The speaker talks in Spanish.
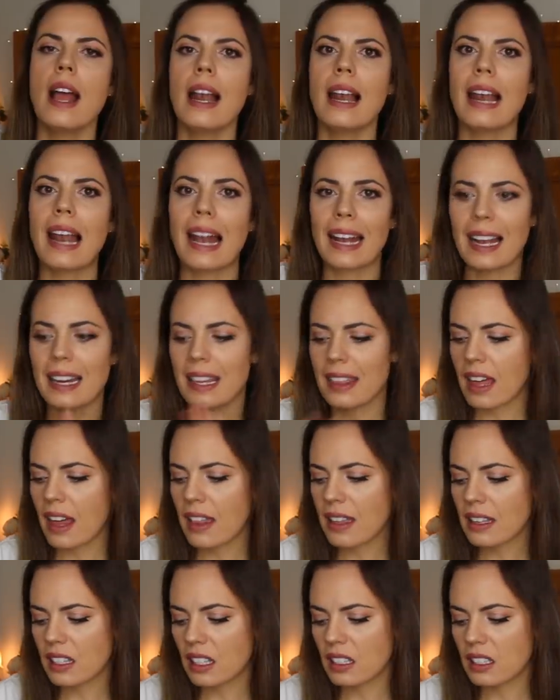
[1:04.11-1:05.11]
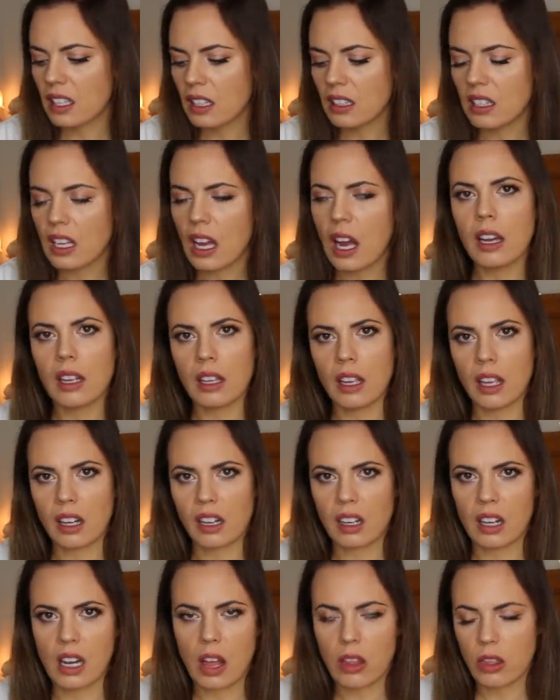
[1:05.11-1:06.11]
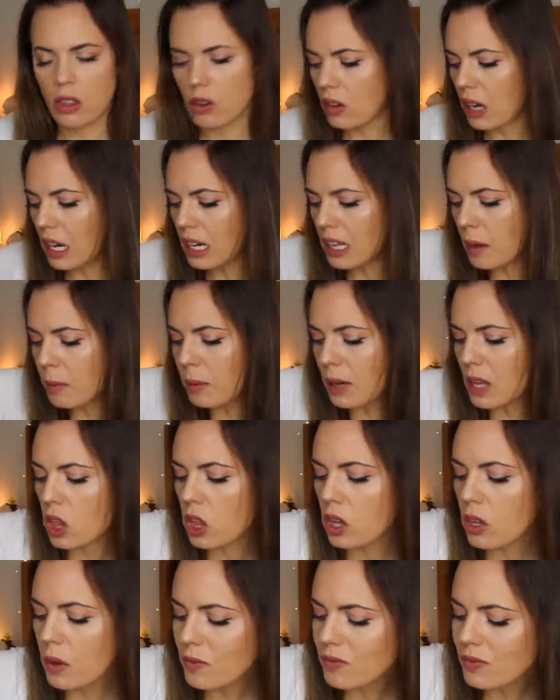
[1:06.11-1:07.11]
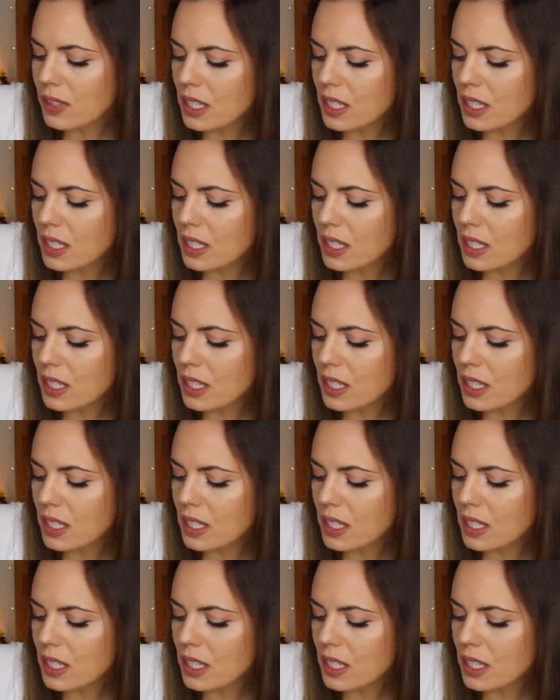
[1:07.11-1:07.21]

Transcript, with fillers: la calidad de esta tienda, eh, relación calidad-precio,